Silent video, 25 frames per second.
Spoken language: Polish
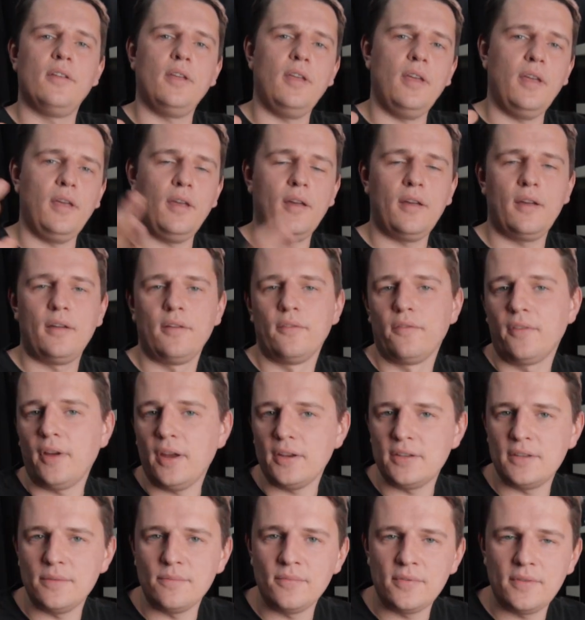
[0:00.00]
i w
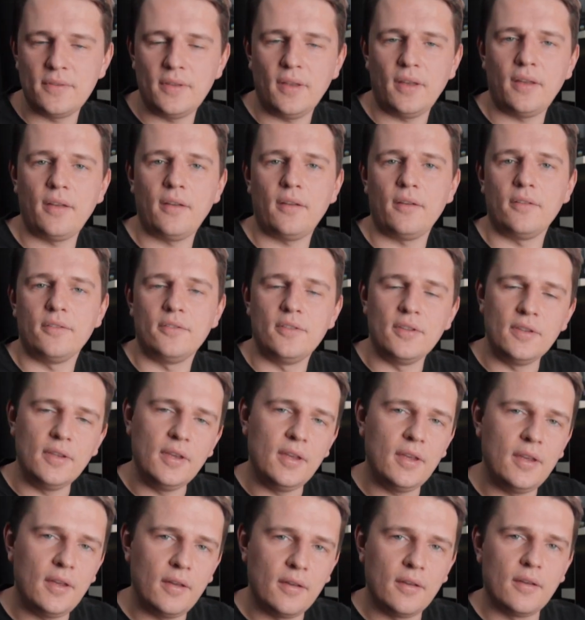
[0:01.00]
każdym z tych
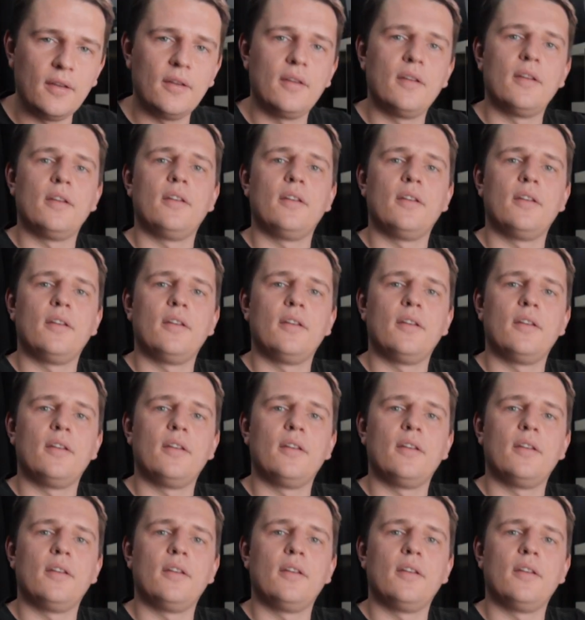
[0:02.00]
dni